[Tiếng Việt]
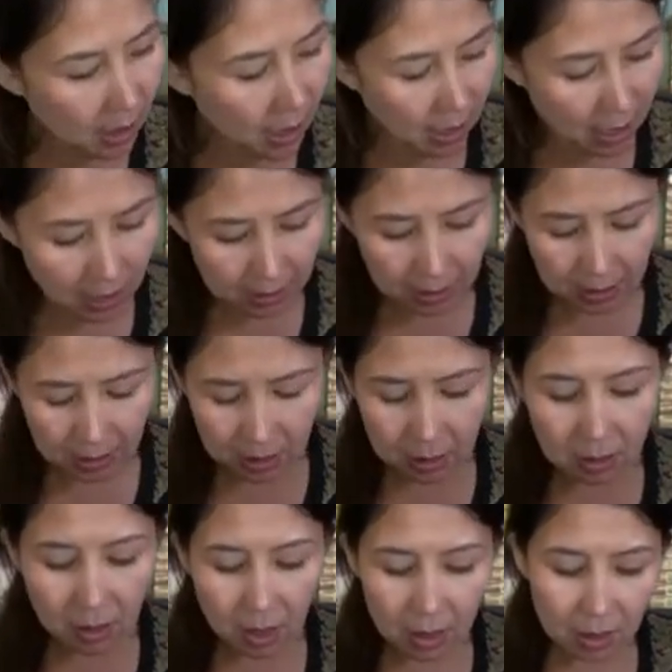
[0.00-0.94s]
này set này
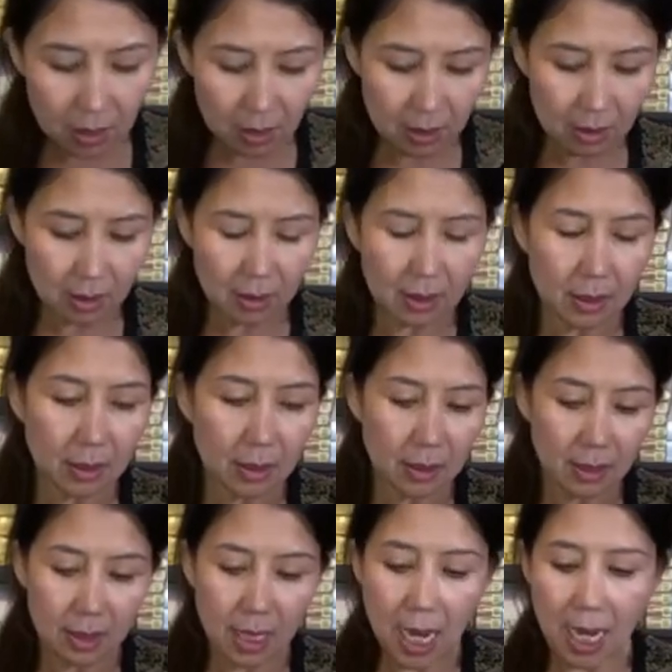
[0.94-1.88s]
nó là set dưỡng
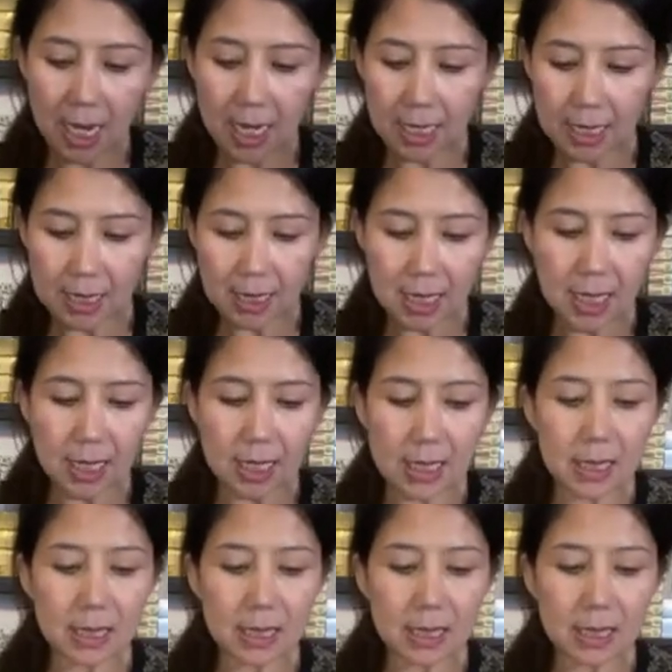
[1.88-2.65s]
đây